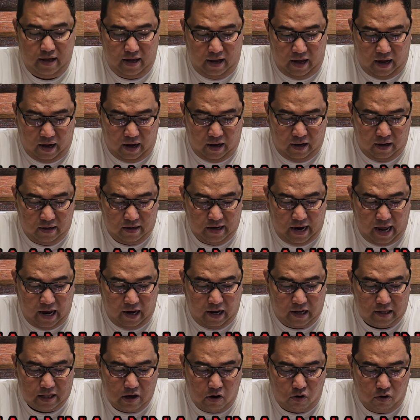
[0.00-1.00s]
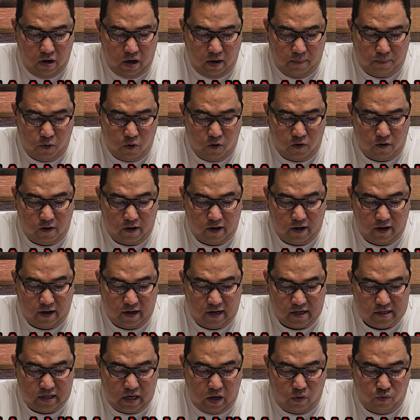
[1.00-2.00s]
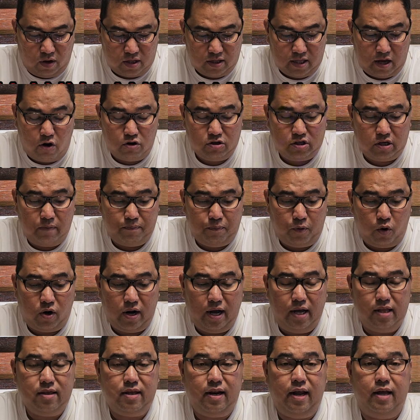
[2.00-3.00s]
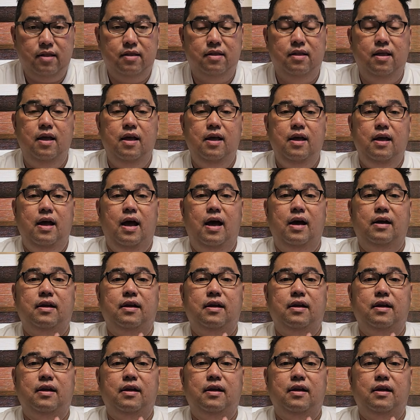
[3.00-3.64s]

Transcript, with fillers: Ang nakita ko lang po, kasi 1,400